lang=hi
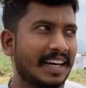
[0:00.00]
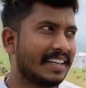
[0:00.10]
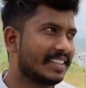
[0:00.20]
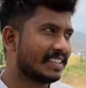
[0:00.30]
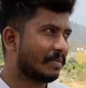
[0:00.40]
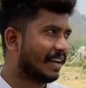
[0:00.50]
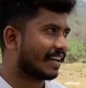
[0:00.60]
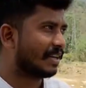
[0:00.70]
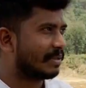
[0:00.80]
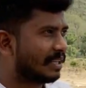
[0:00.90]
सारी चीज़ें मिला
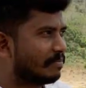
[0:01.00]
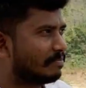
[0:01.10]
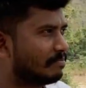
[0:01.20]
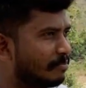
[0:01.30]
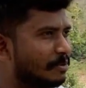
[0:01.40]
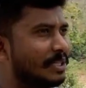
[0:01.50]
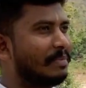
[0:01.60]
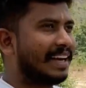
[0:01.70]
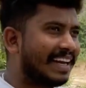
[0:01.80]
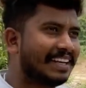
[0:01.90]
के मतलब मुझे
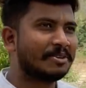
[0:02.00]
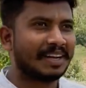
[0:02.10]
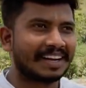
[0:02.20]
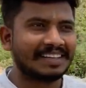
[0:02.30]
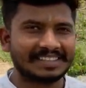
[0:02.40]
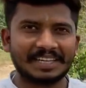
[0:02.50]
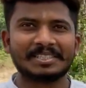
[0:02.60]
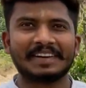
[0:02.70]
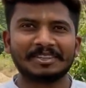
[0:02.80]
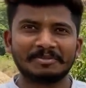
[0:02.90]
मेरे लिए जो लगा
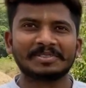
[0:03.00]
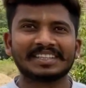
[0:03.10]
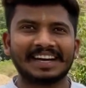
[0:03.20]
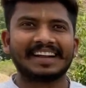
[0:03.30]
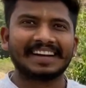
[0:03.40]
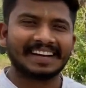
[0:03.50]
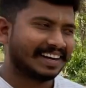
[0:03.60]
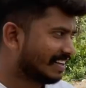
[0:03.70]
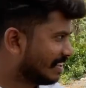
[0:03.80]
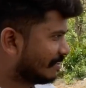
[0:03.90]
सेटिस्फाई जो मुझे कार ने
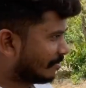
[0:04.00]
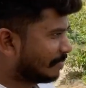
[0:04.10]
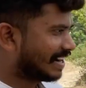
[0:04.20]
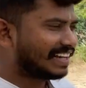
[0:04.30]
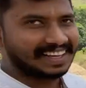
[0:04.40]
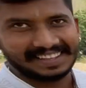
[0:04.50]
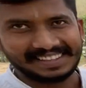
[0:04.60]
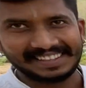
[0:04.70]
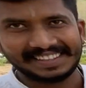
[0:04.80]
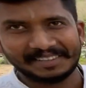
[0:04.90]
करा वो मेरे लिए यही थी